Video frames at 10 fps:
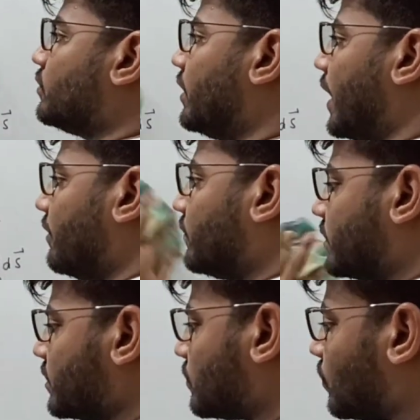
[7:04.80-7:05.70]
जो
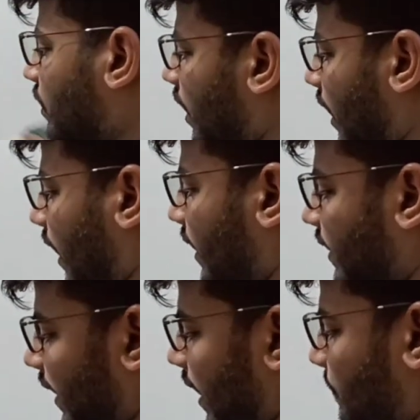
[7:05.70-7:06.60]
डाइवर्जेंस होगा
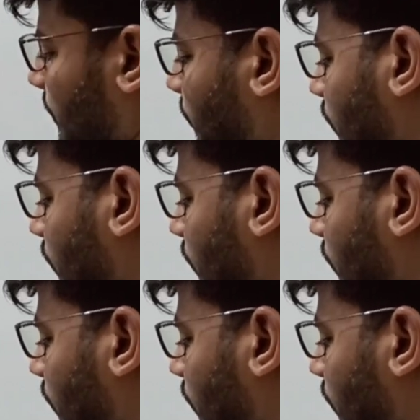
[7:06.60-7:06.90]
आर कैप